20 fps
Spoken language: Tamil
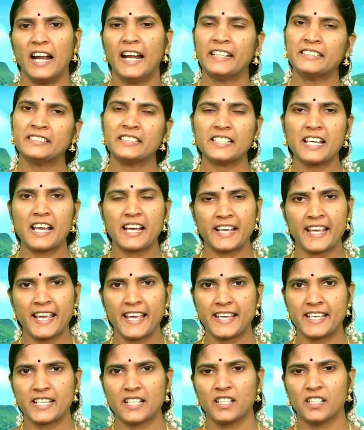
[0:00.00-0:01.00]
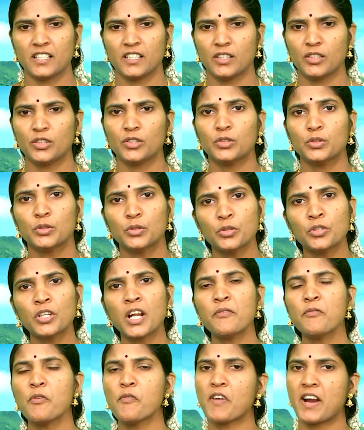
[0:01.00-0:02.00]
அடுத்ததாக
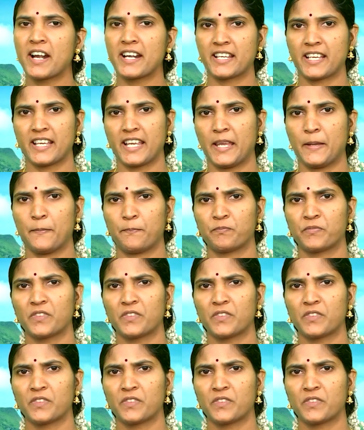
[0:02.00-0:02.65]
துறவு வாழ்க்கை